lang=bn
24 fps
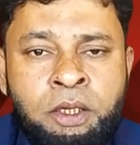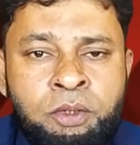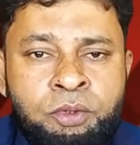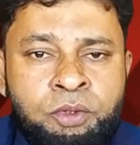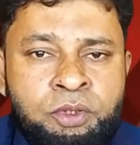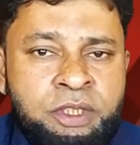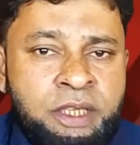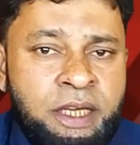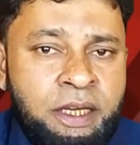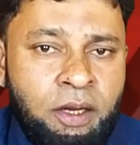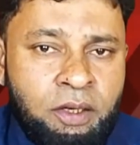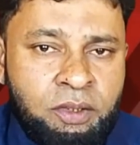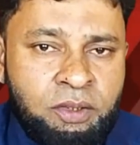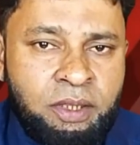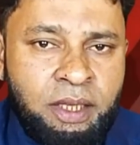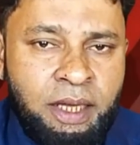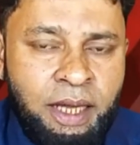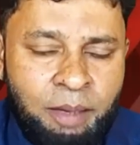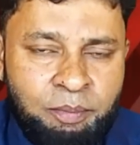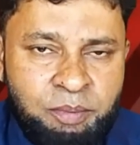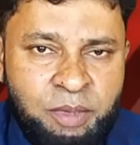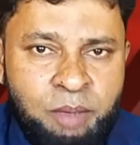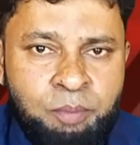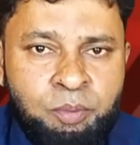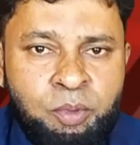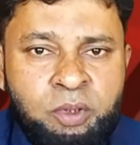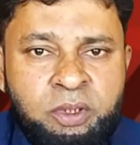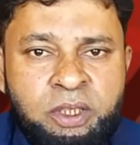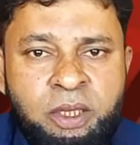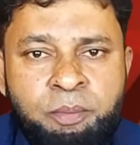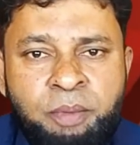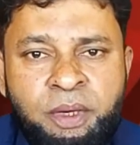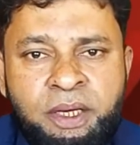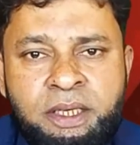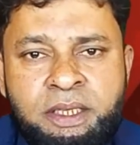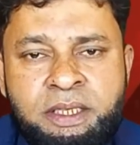তো সেই অর্থে আমরা বলতে
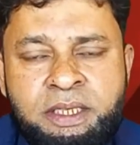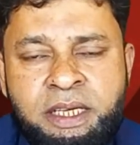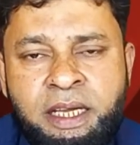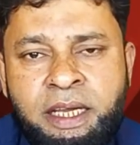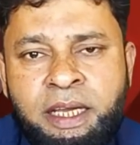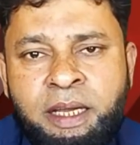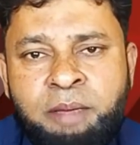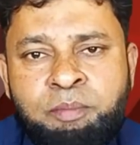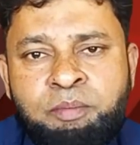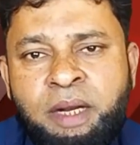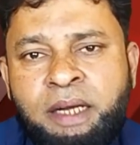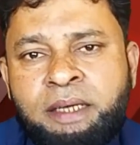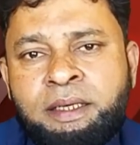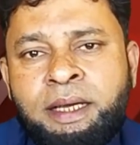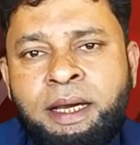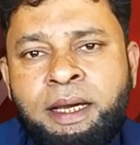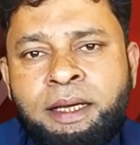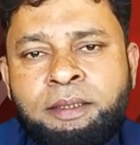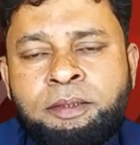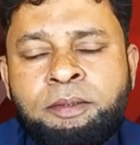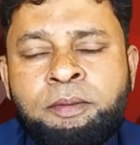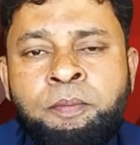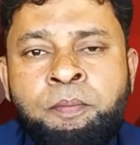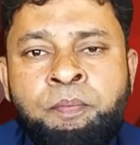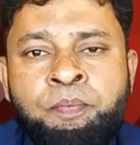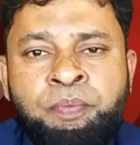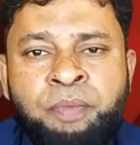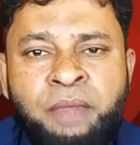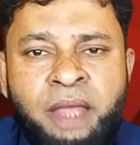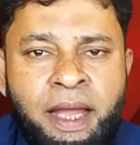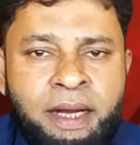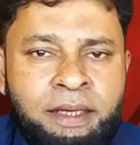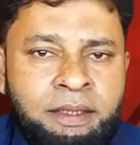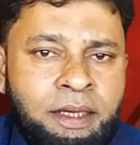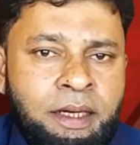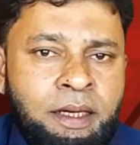পারি যে ইমরান খান
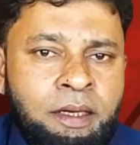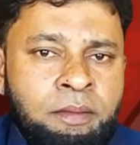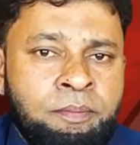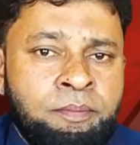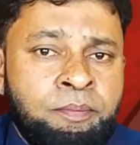একটা